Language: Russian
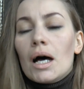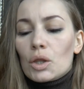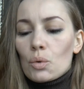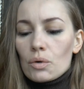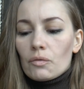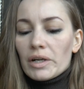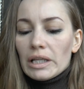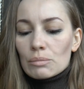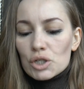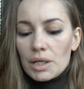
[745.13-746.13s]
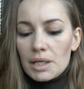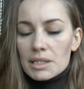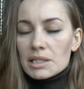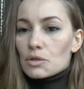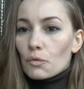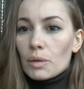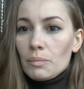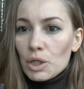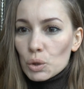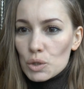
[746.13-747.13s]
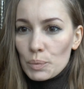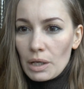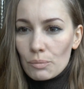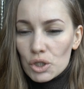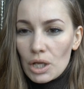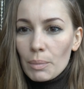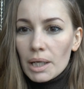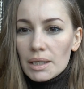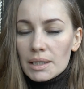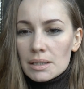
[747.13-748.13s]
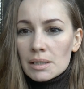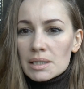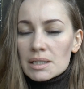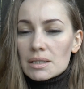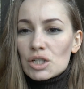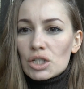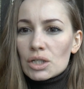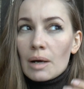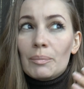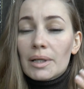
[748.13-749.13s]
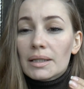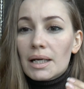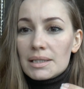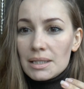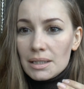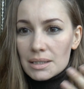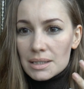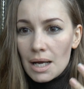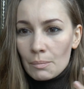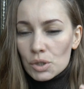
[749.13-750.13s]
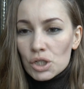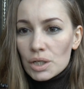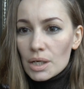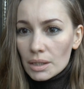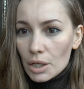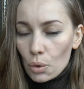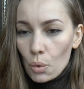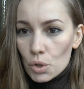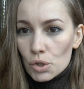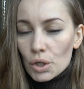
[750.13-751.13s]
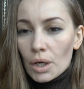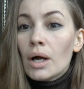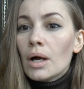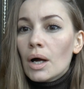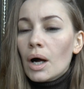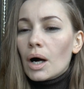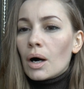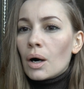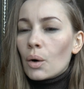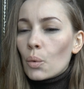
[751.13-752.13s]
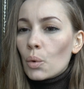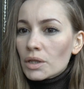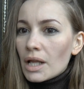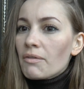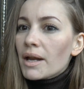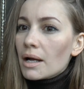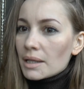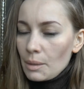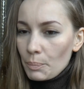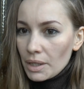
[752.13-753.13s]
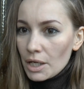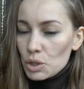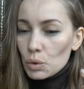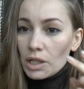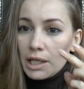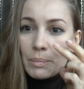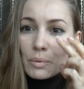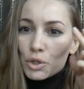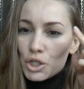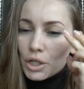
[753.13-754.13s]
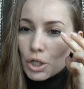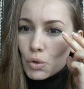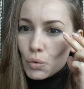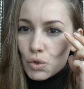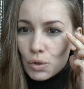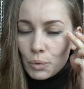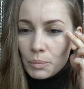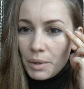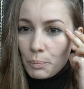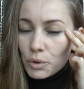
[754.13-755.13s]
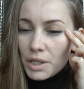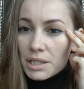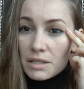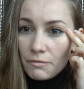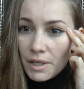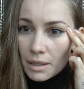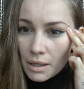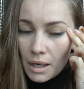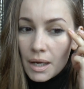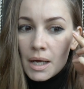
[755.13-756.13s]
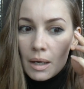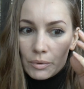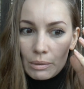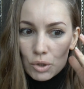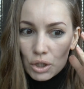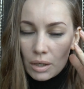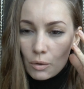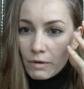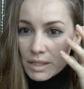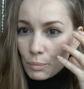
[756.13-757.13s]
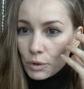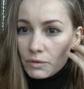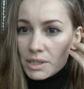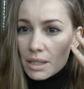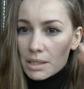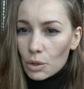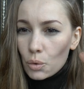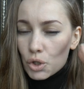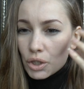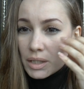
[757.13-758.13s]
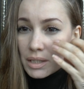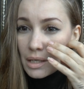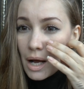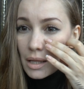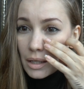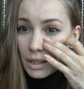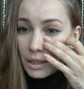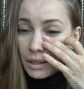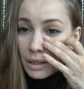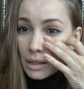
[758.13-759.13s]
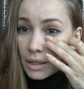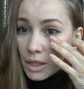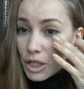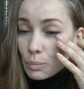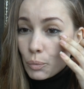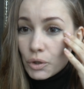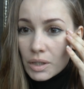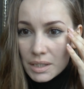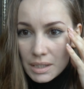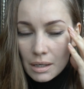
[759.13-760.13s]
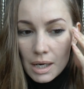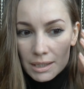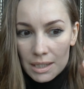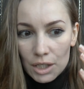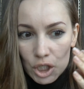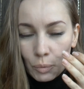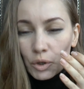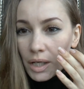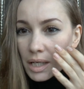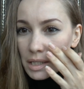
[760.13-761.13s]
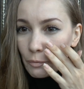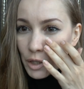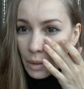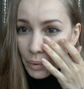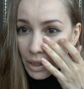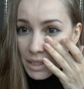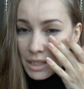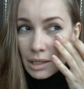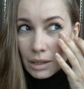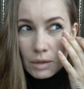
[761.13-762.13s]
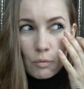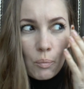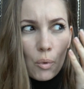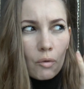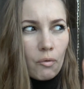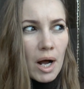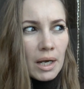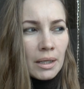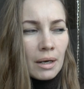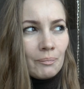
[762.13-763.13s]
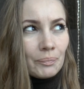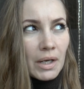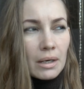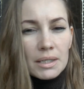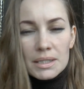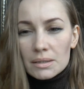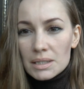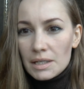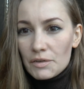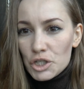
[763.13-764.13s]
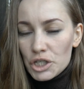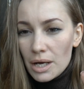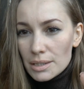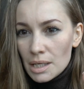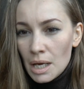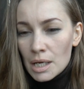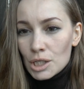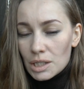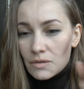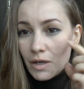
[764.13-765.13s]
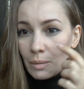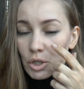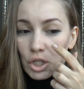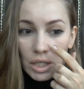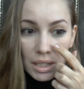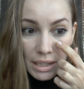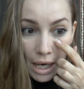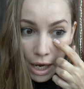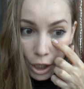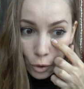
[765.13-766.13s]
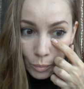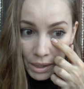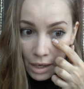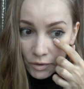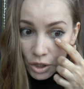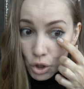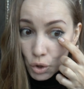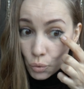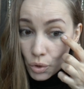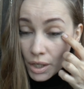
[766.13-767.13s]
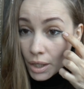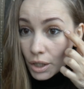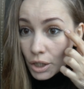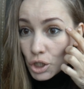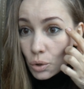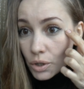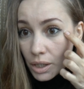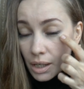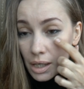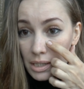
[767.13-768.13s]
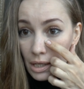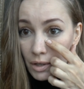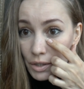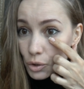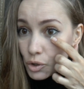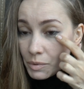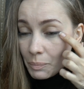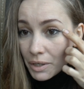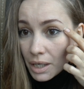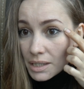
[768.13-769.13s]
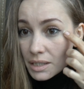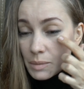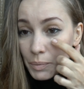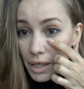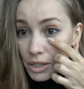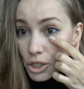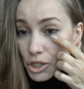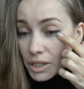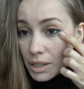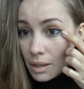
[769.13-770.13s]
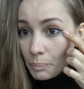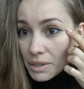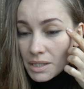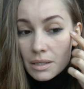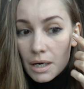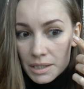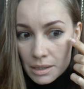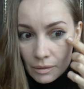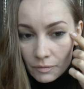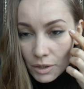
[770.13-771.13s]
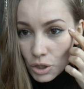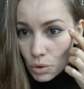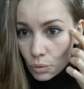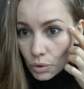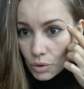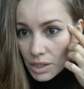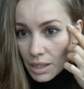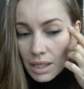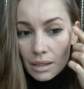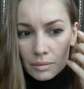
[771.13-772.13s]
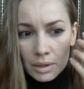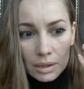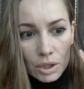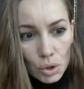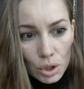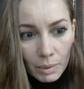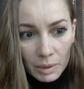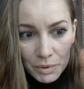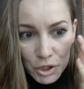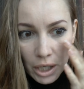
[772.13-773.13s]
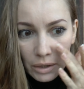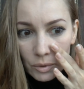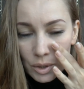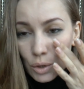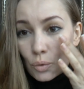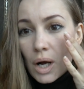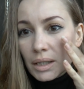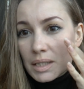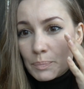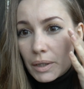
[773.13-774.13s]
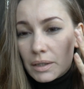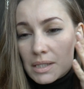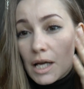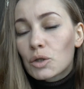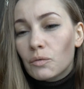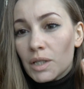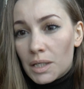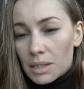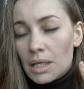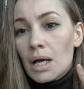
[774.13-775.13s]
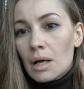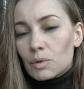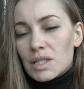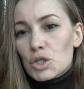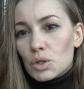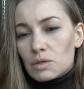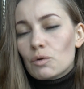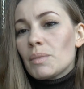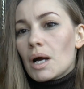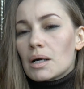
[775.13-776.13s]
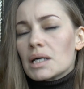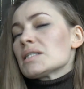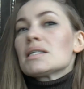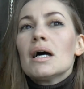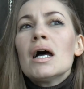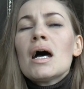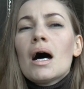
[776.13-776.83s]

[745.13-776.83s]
Но в этом же есть свой минус, потому что обладательниц, обладательницам жирной кожи – а, он навряд ли подойдет. Либо очень хорошо нужно будет припудрить века, потому что у вас будет выделяться кожное сало, и карандаш будет растекаться. Даже вот я сегодня поносила его буквально, накрасилась я в час, сейчас время 6, и у меня внизу э, черненько оставалось, то есть мне приходилось периодически подтирать внизу. То есть они не, не то чтобы отпечатываются, но как-то сползают вниз, вот за счет своей мягкости.